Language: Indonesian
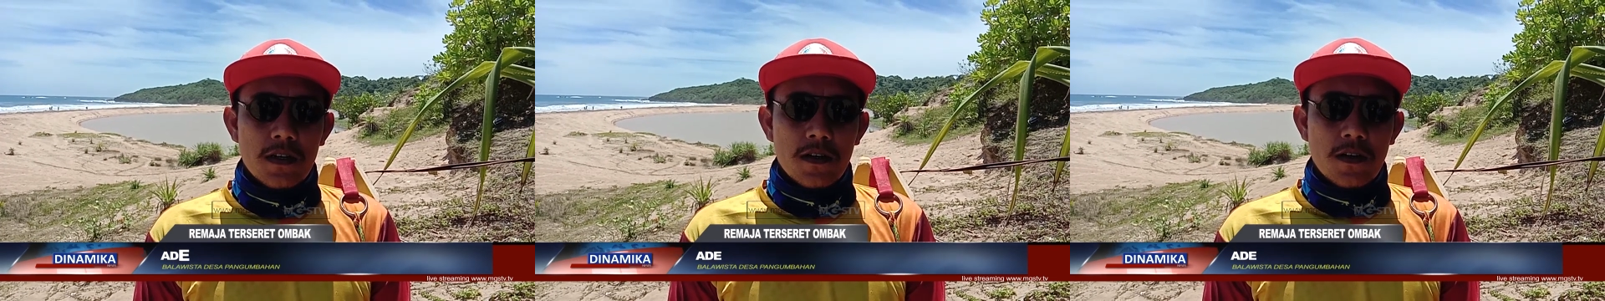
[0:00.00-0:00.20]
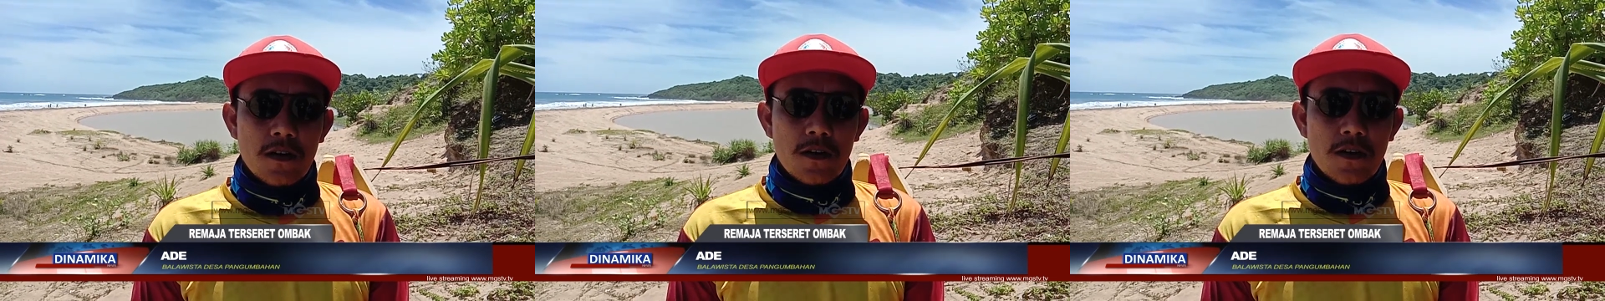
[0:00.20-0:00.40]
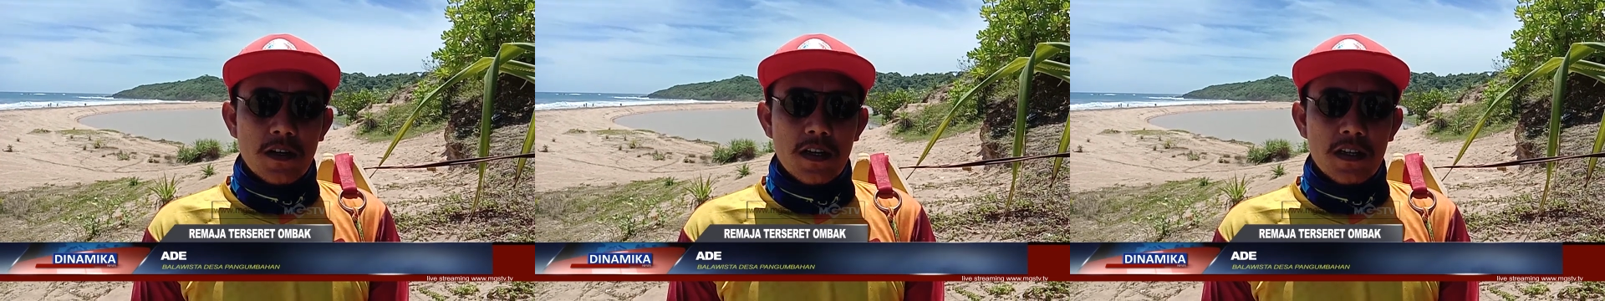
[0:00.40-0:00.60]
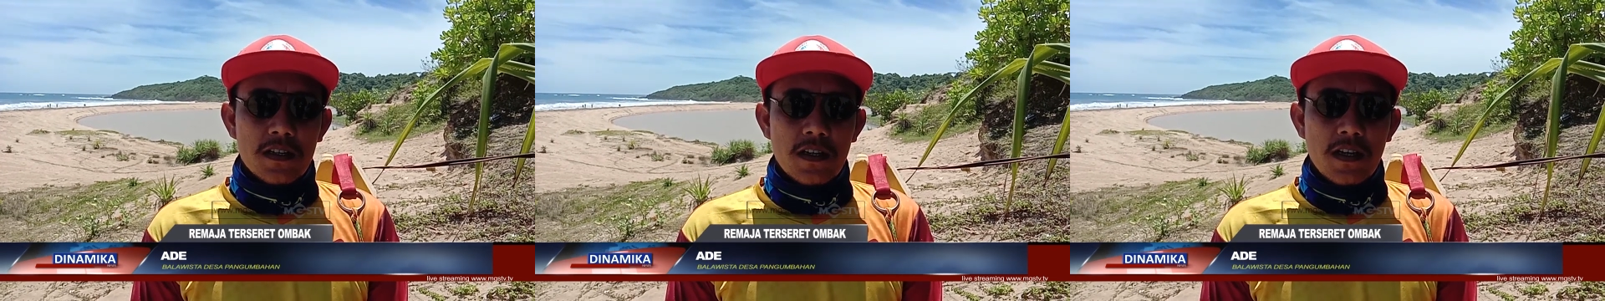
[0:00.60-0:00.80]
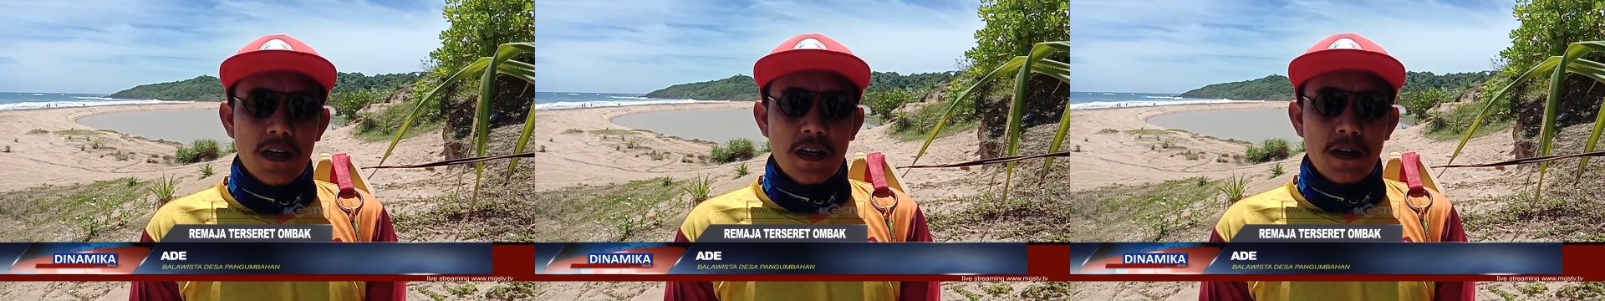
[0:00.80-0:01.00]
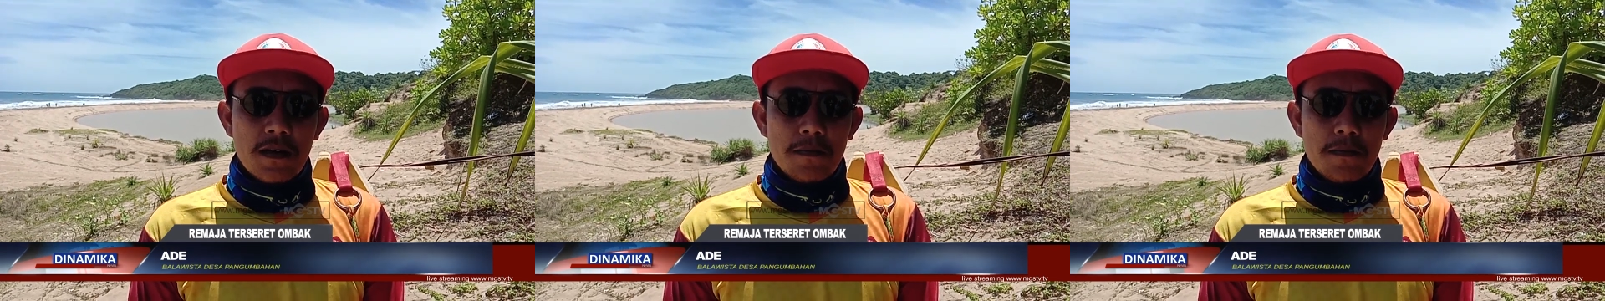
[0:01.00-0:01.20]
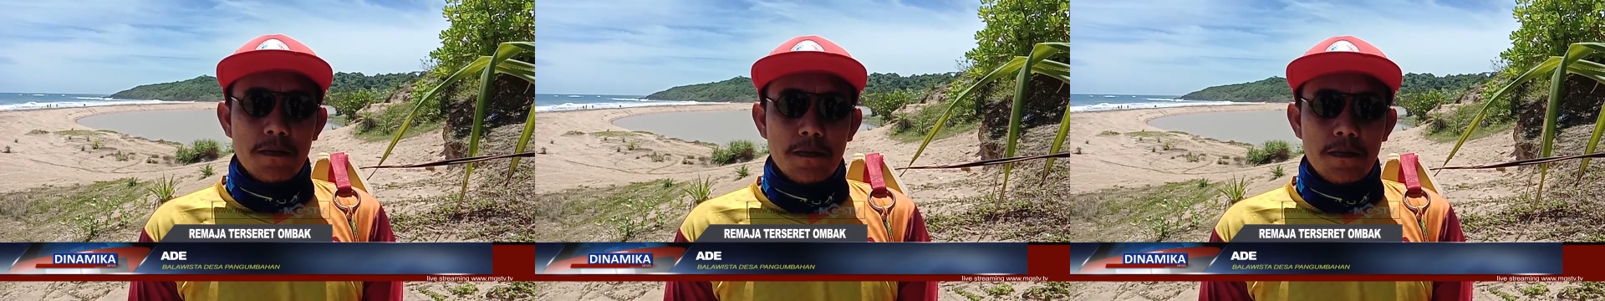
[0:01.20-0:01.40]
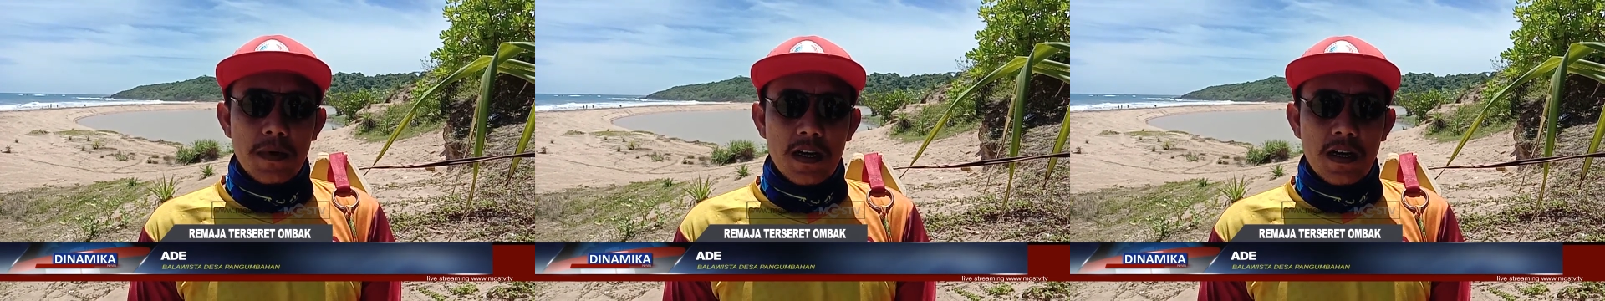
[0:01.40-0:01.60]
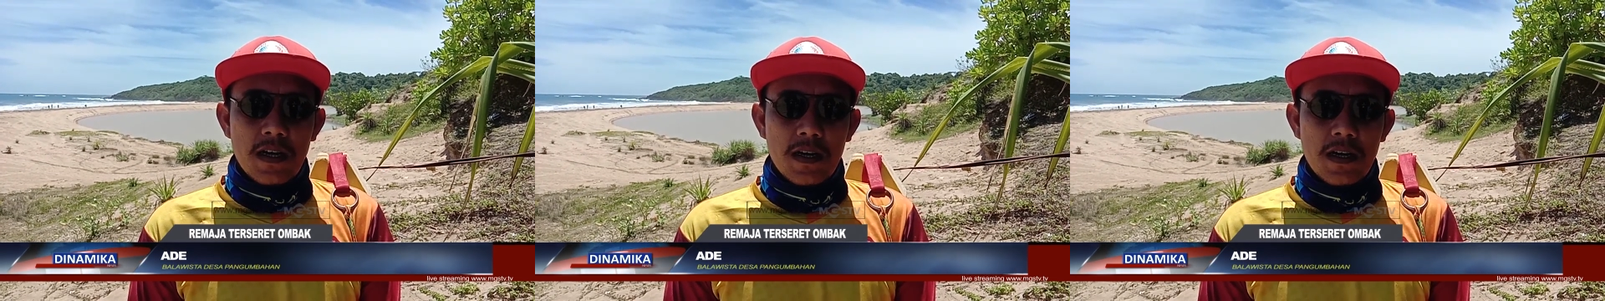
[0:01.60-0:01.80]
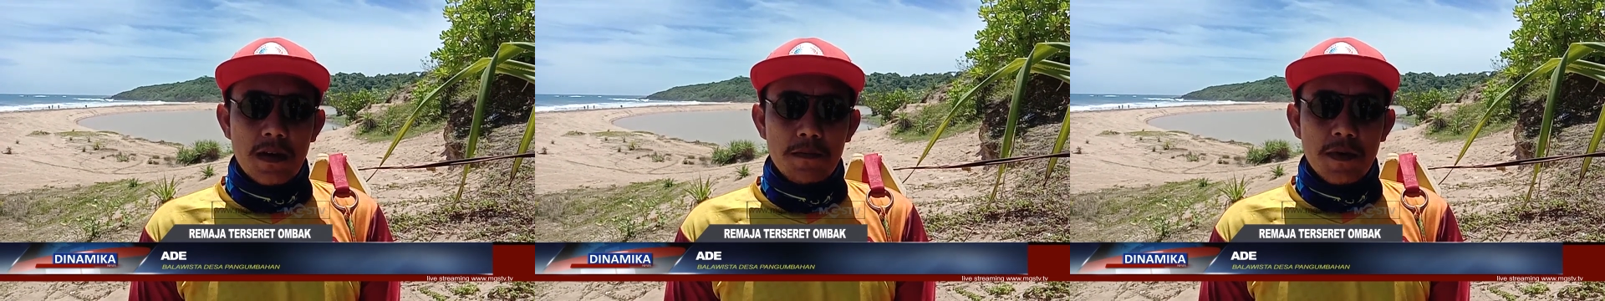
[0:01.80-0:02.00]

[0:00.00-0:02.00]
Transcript: kronologisnya para